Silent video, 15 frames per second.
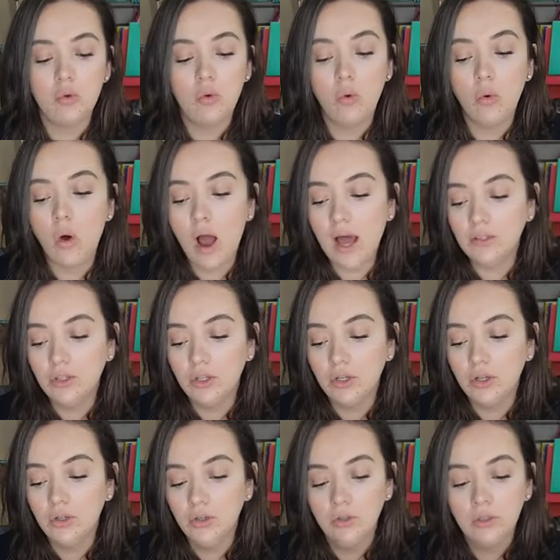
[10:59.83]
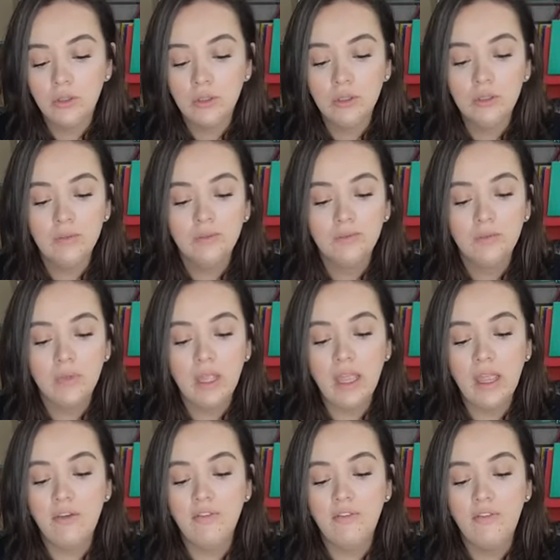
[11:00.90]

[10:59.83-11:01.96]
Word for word: cuatro en